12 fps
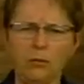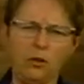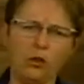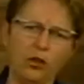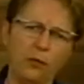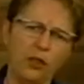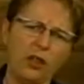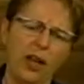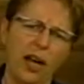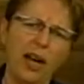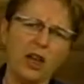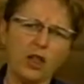se você
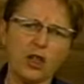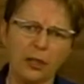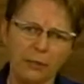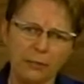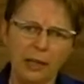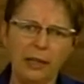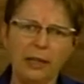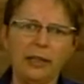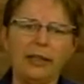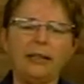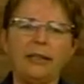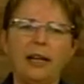acha
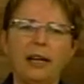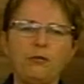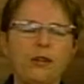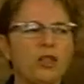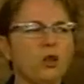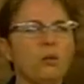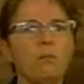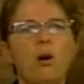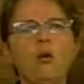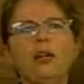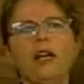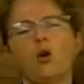que está fazendo um
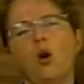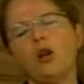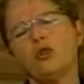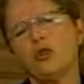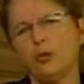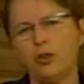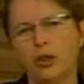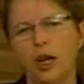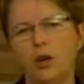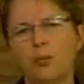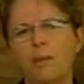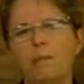bom negócio de
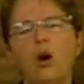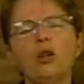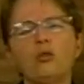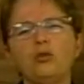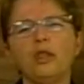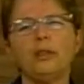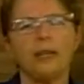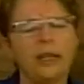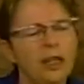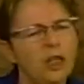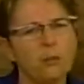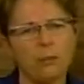dar uma moto de
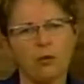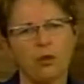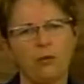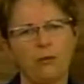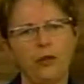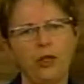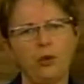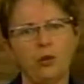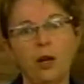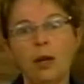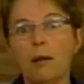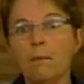trilha para o seu
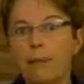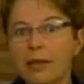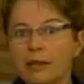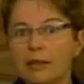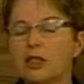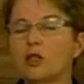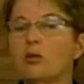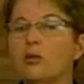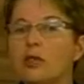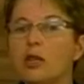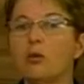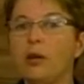filho, pense nas
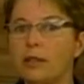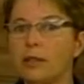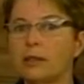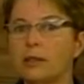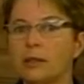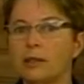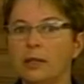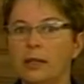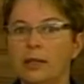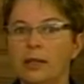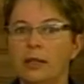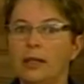consequências.
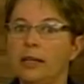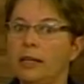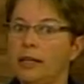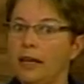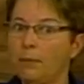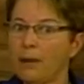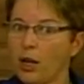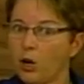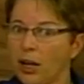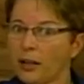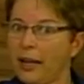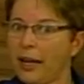E a
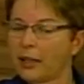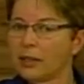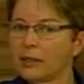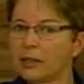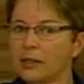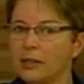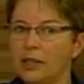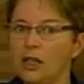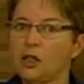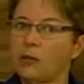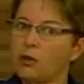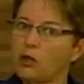maior delas,
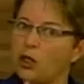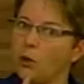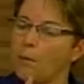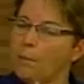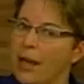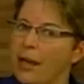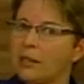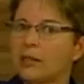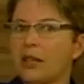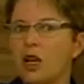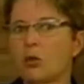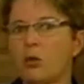se você não
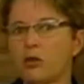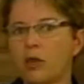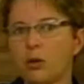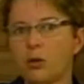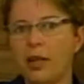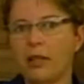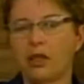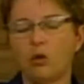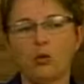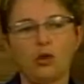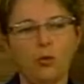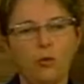pensa na consequência
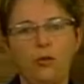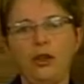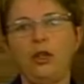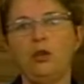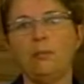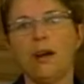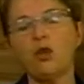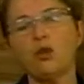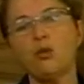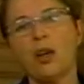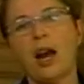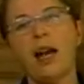do seu filho
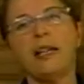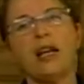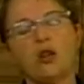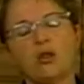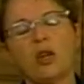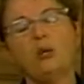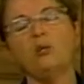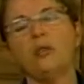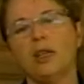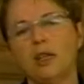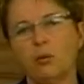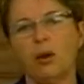machucar e causar um
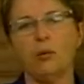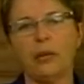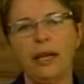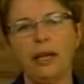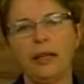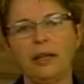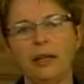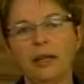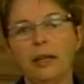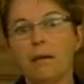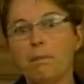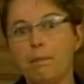dano a alguém,
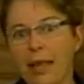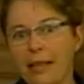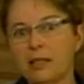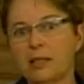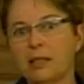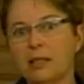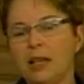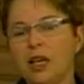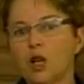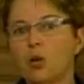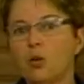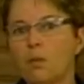pense
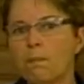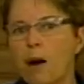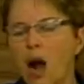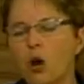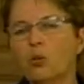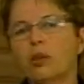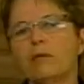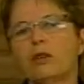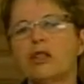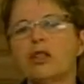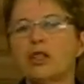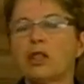no mal que
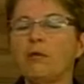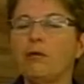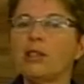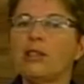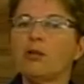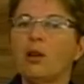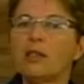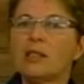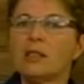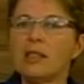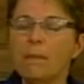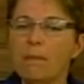você está fazendo a
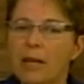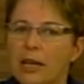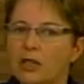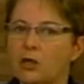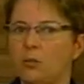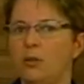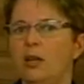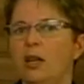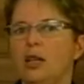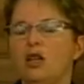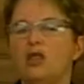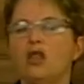si mesmo
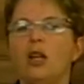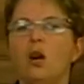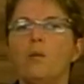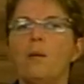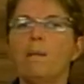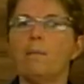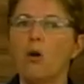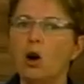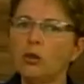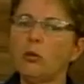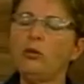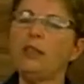de dar uma
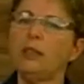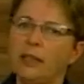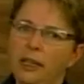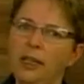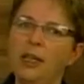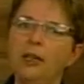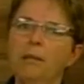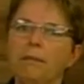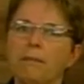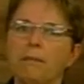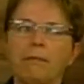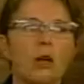moto de trilha
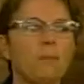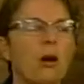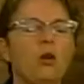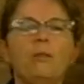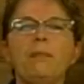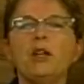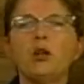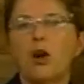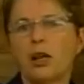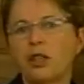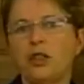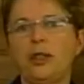para um
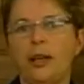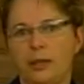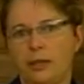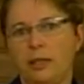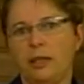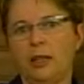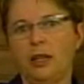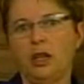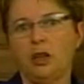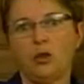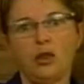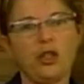menor de idade.
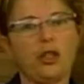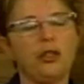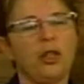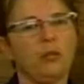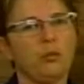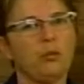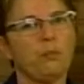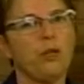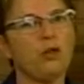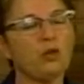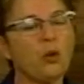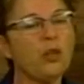Nós já temos
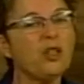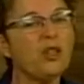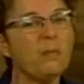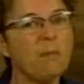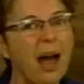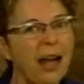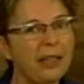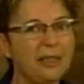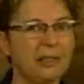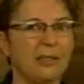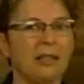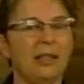pessoas
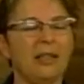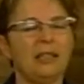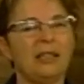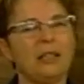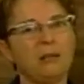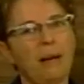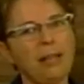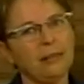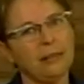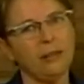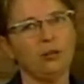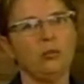demais se
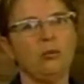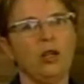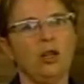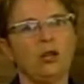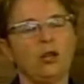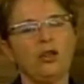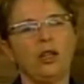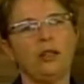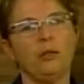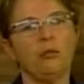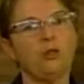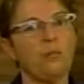matando, nós já
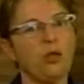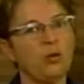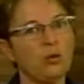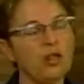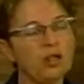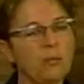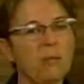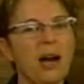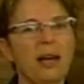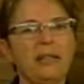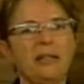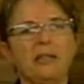temos pessoas
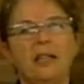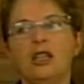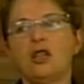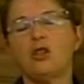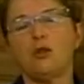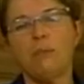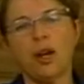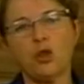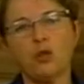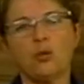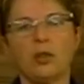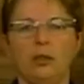demais se
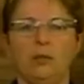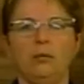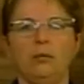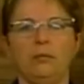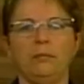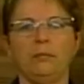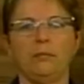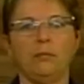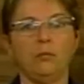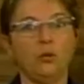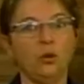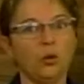machucando
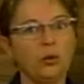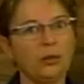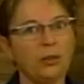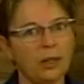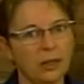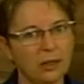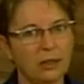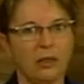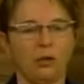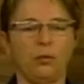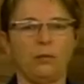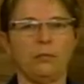no
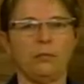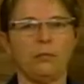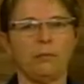trânsito.